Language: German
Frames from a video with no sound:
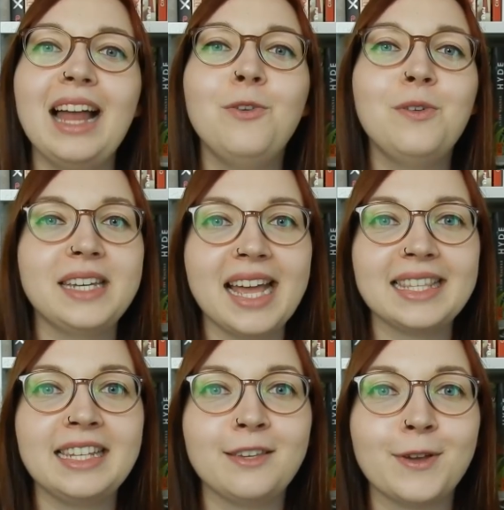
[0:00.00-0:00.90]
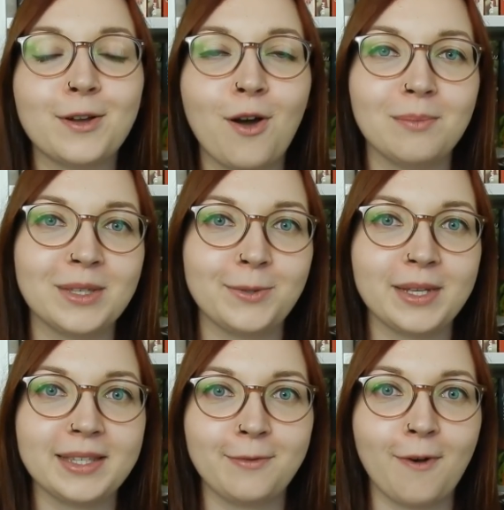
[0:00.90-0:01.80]
Hallo und herzlich willkommen
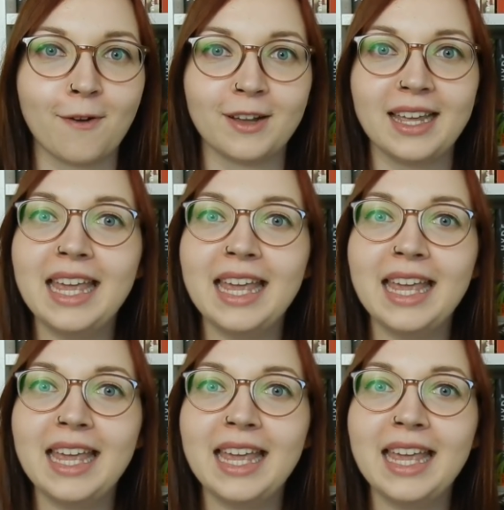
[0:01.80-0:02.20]
zu It's Funk.